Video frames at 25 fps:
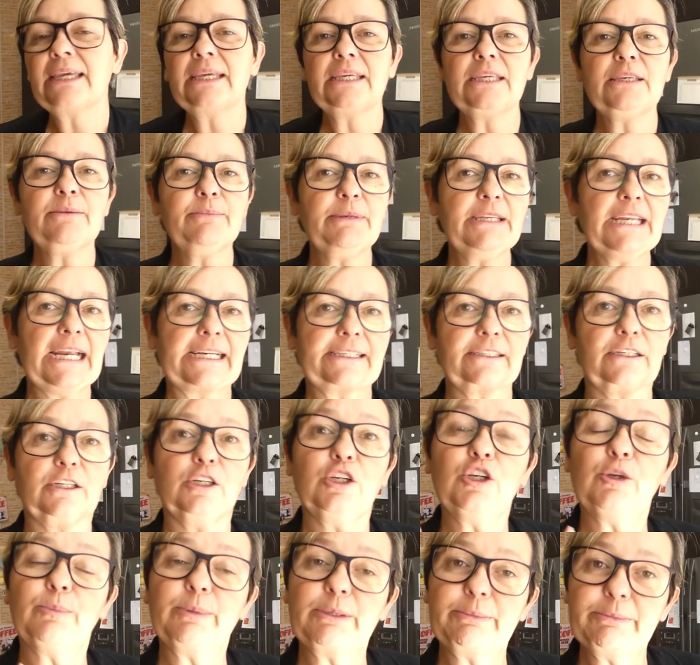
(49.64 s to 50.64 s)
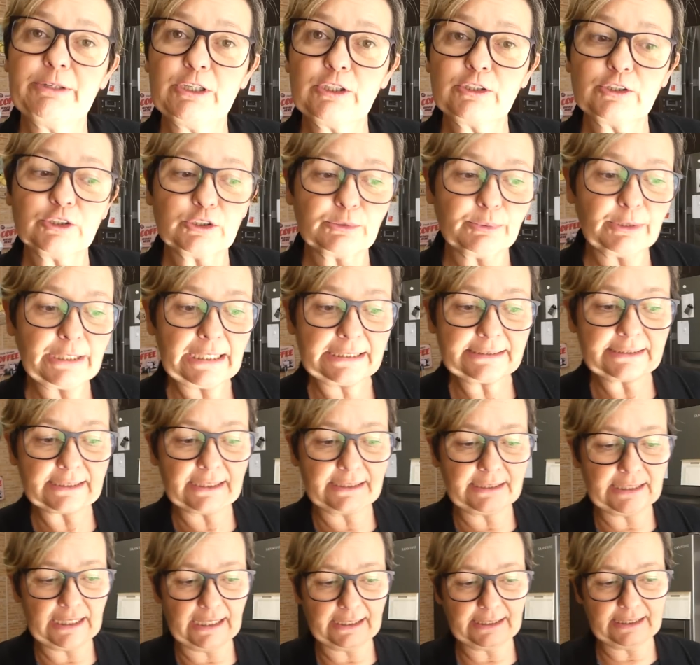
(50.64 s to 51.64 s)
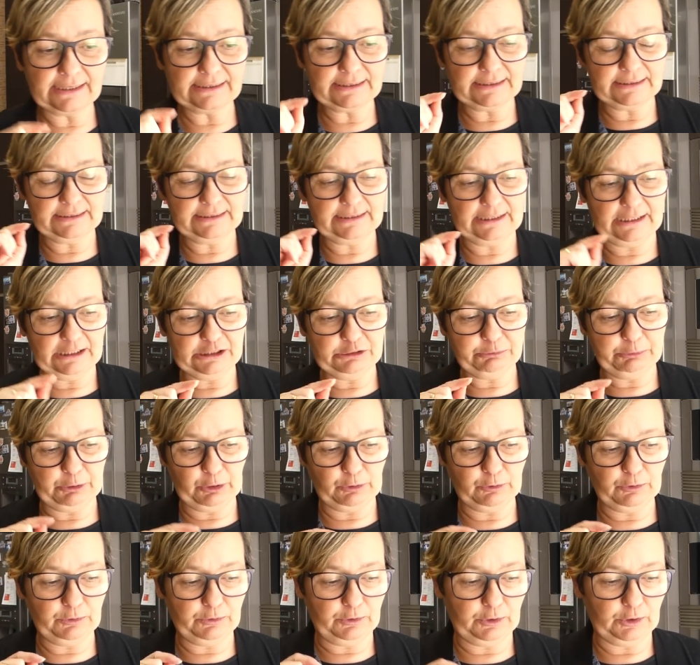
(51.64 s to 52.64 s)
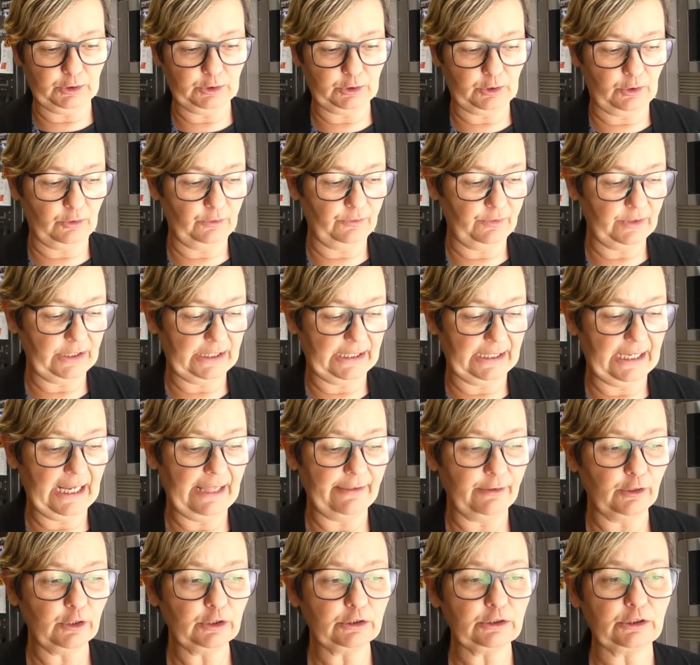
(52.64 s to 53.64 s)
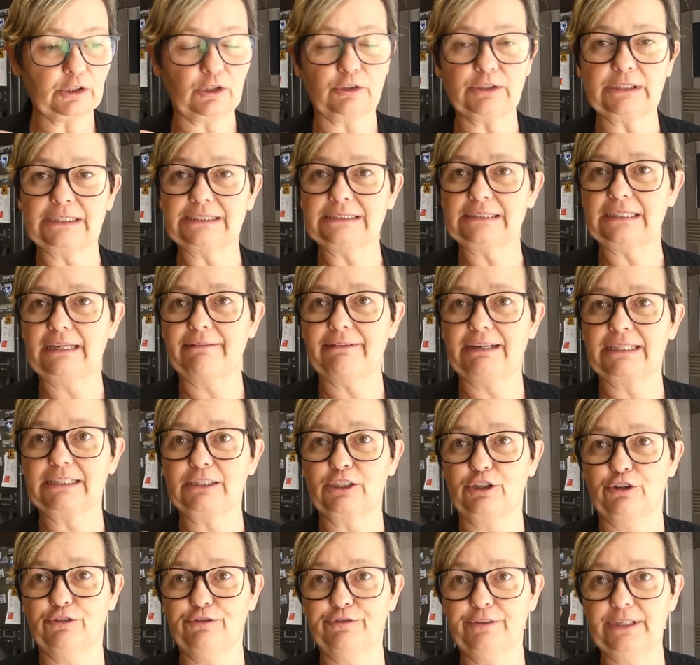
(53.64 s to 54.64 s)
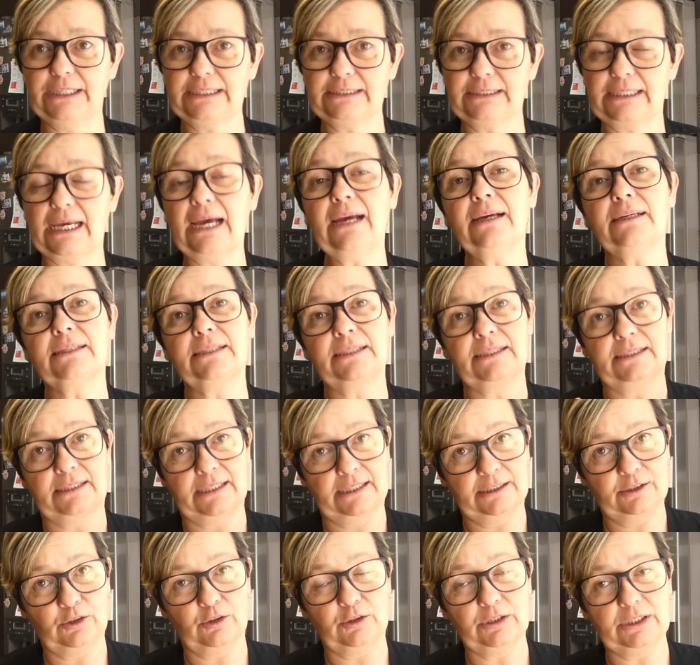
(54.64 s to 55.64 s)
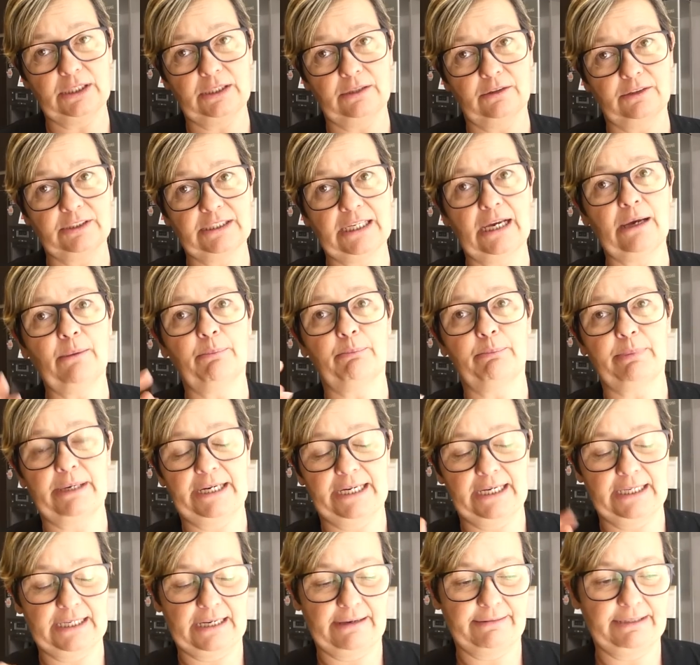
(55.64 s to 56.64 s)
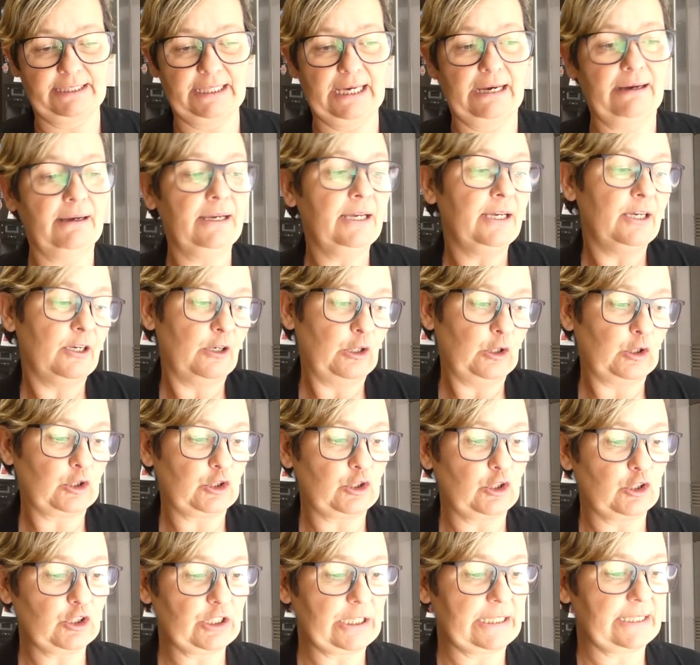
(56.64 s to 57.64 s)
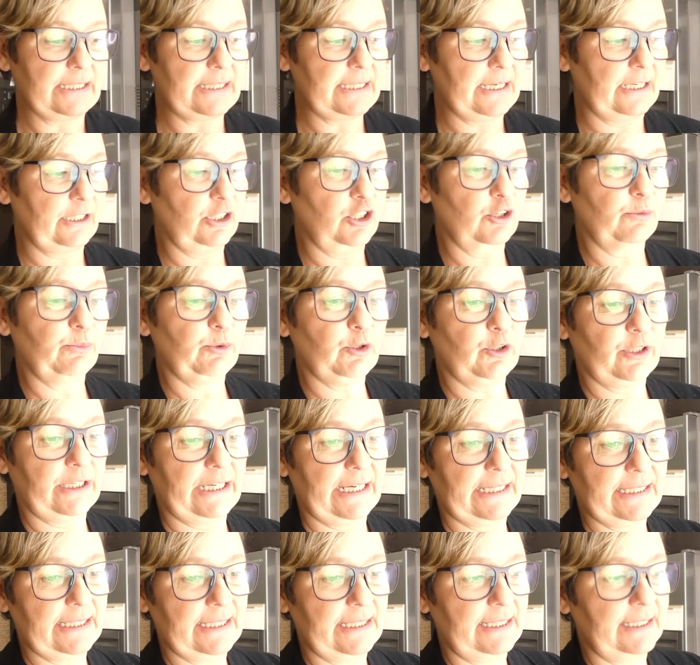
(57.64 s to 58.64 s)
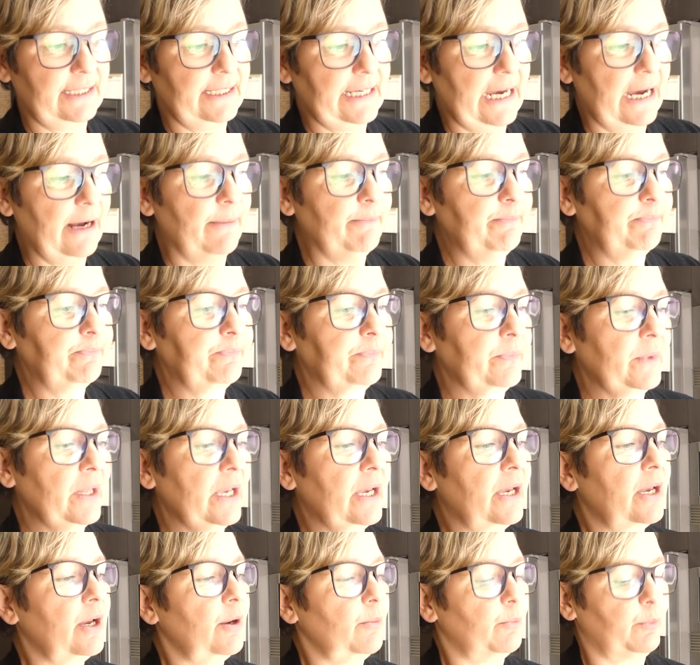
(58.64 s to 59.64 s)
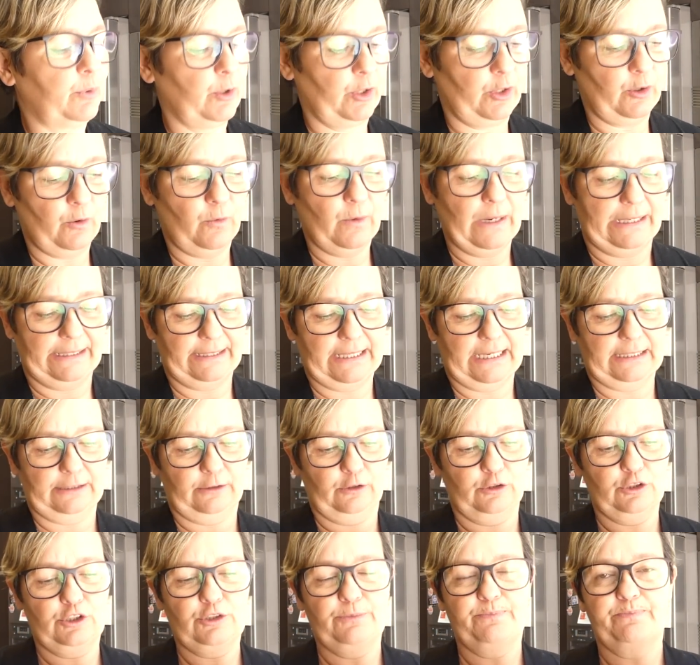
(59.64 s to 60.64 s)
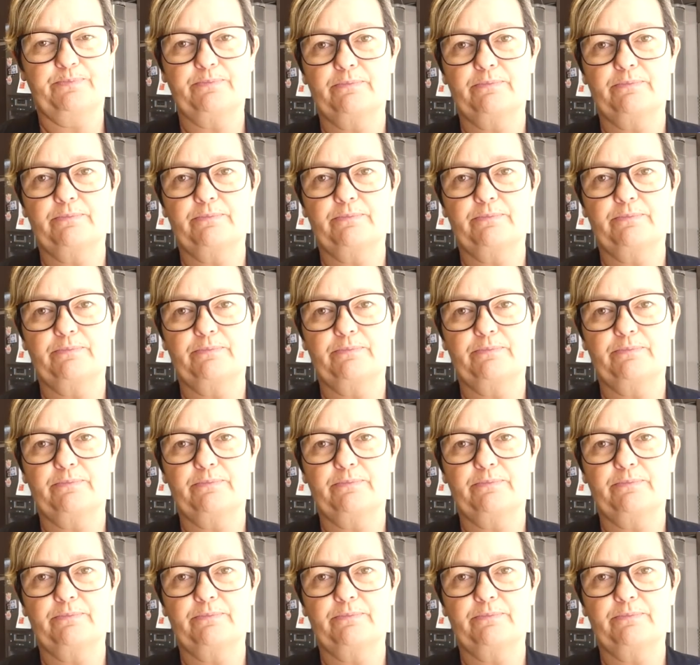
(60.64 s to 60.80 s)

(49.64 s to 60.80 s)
Y mirad, lo primero que os voy a enseñar es tres productos congelados que hoy estaban de oferta y que he cogido ya para Navidad. Os los enseño porque así ya puedo guardarlos.